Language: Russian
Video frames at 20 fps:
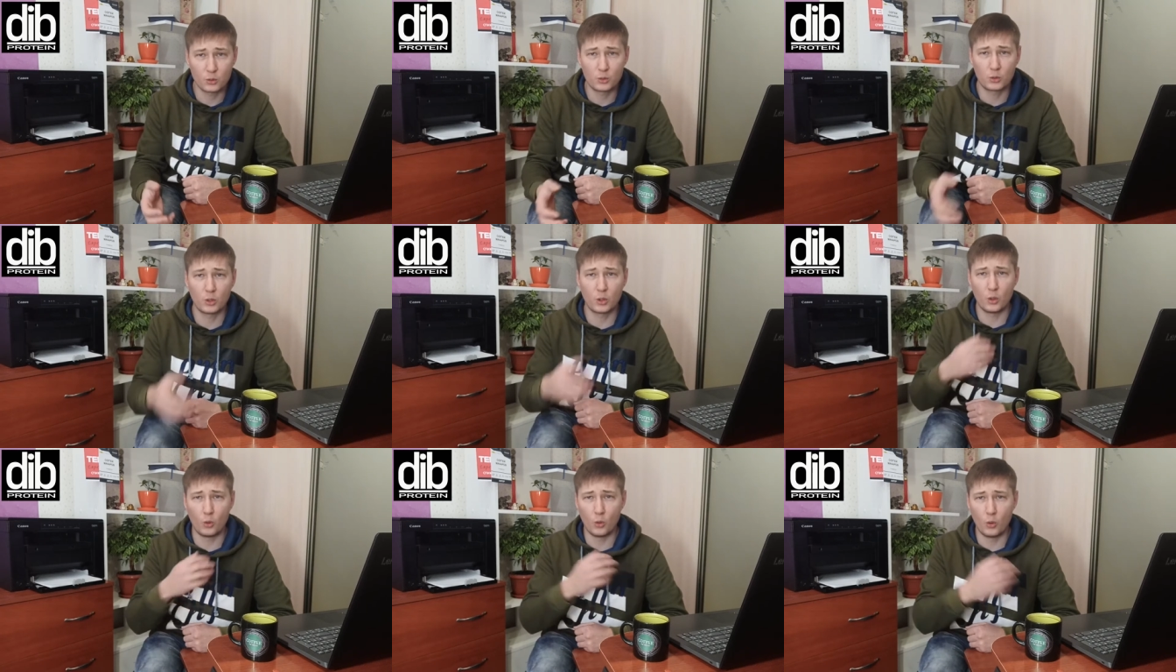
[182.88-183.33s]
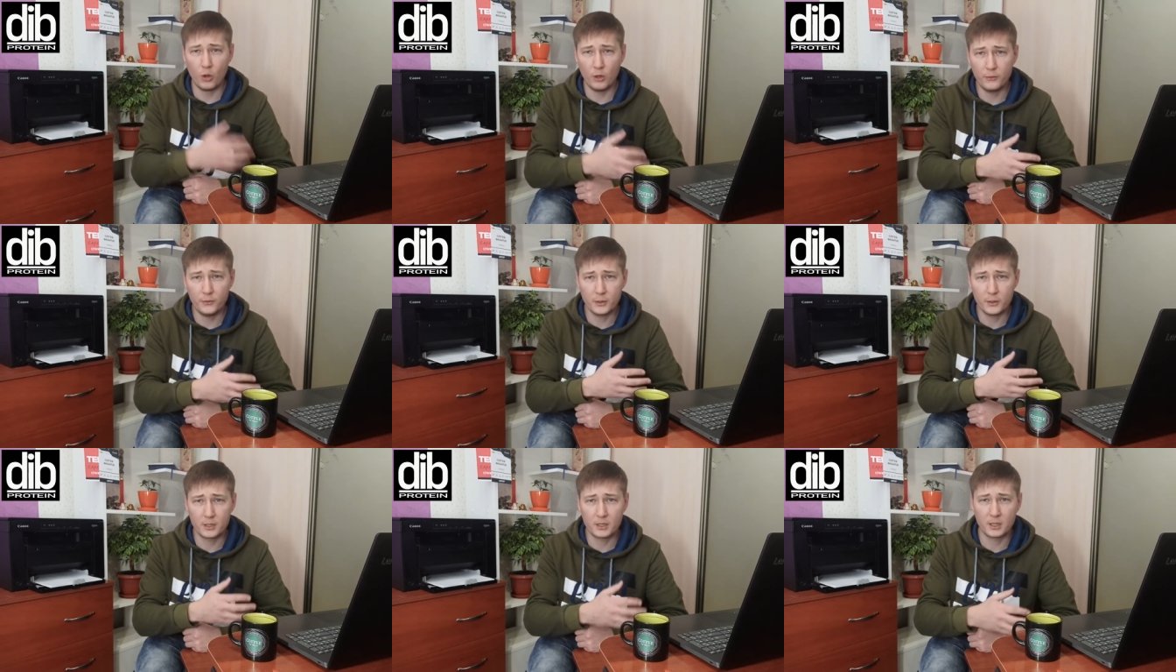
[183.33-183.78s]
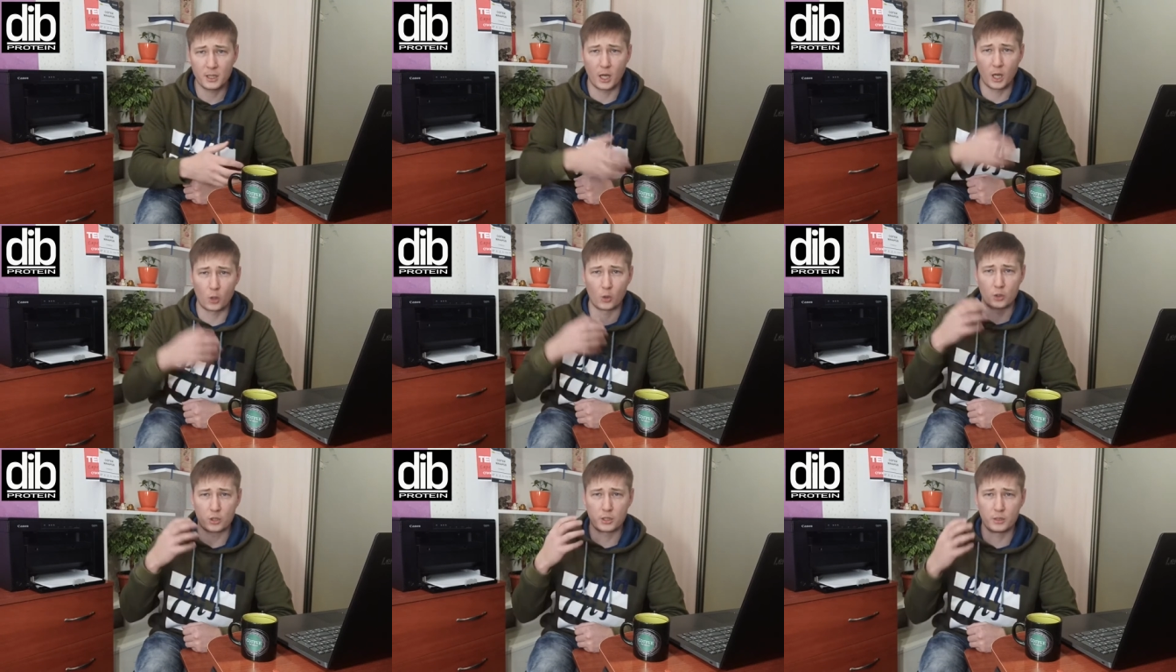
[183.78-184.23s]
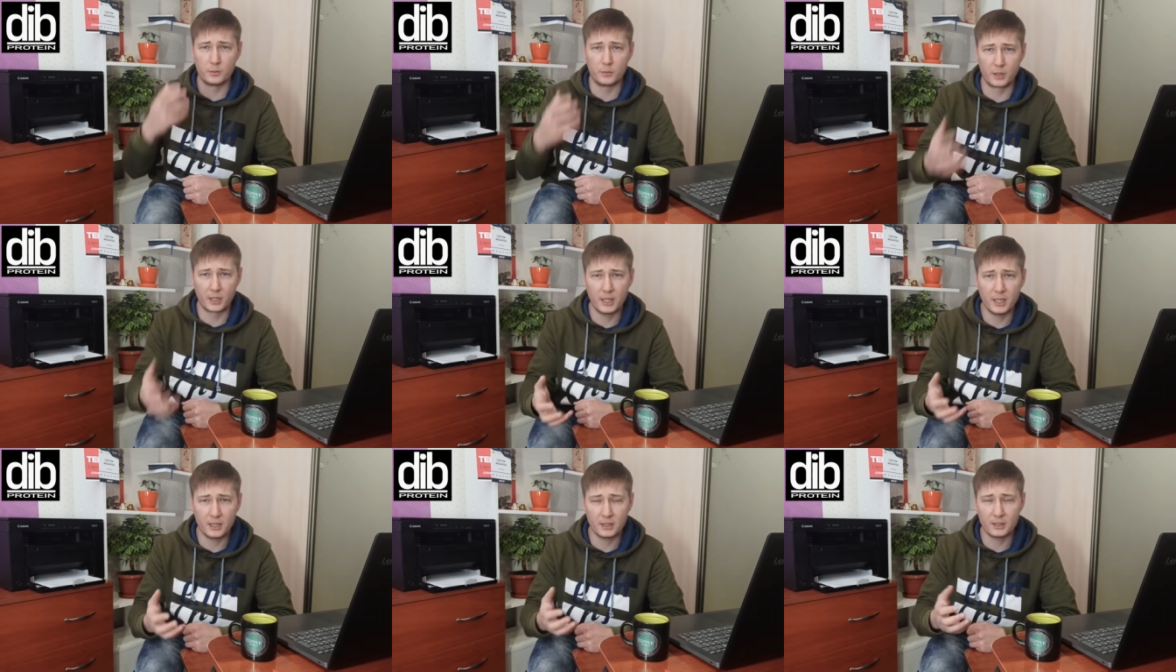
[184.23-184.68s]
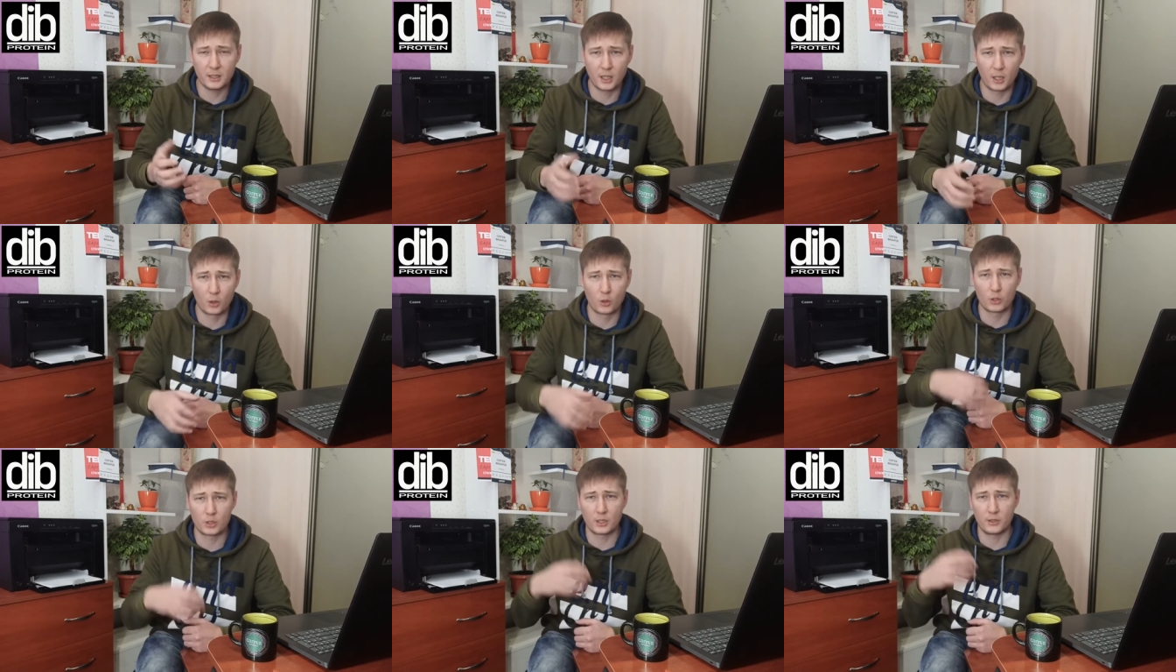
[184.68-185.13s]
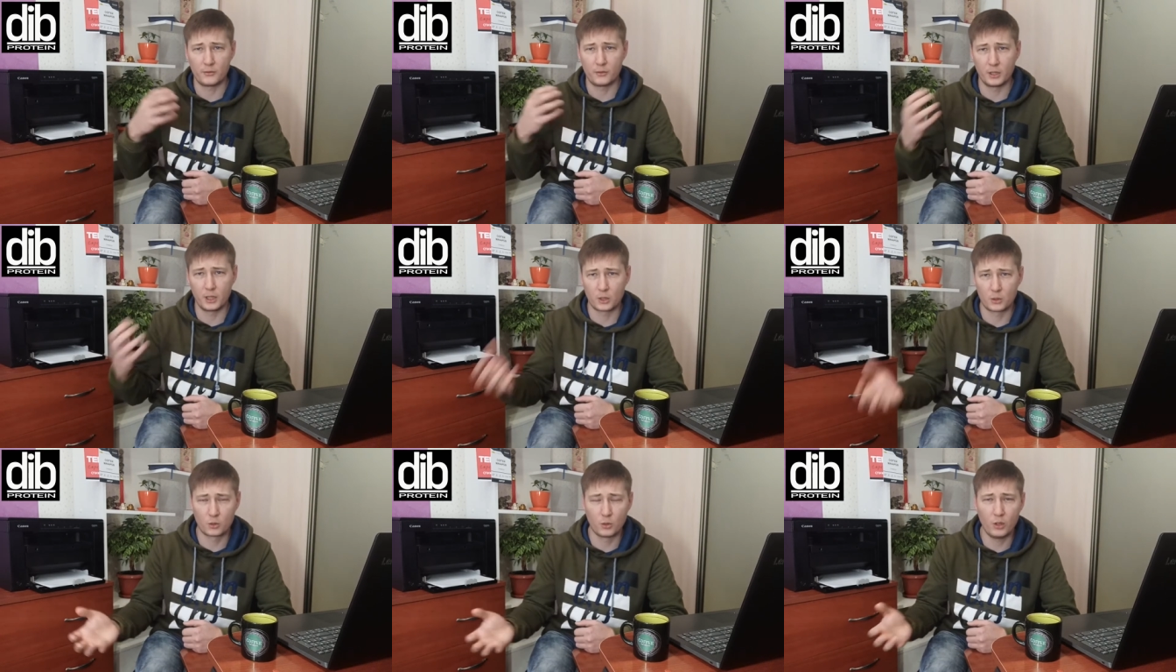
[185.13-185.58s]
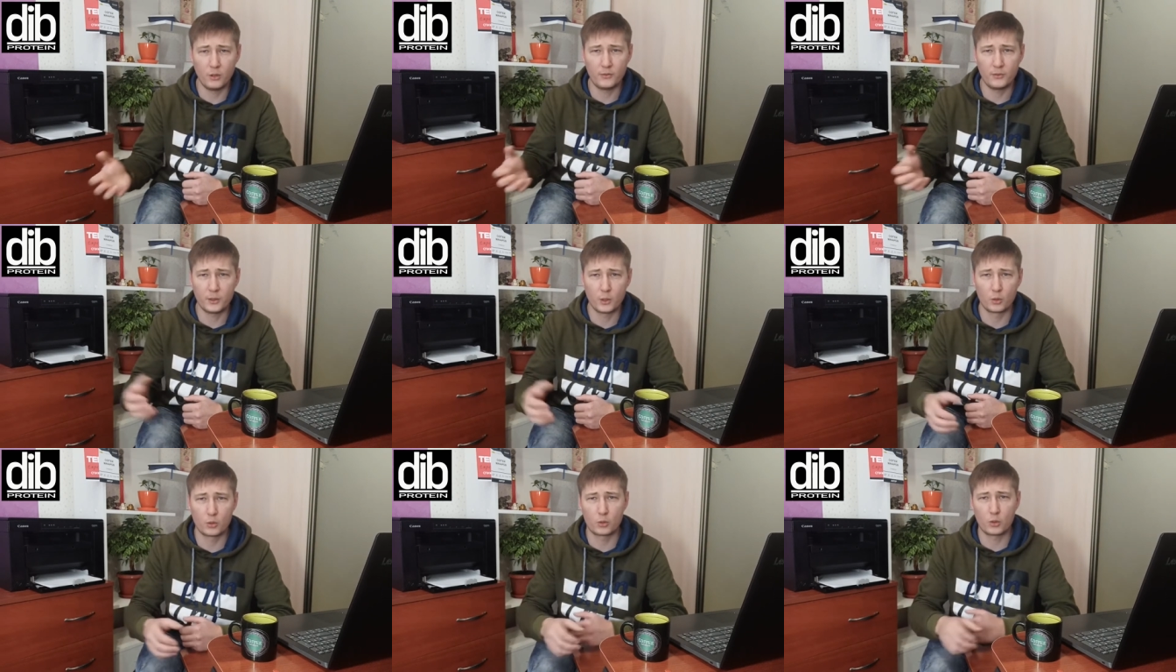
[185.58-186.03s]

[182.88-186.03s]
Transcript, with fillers: все, офис, хороший бренд, хорошая философия,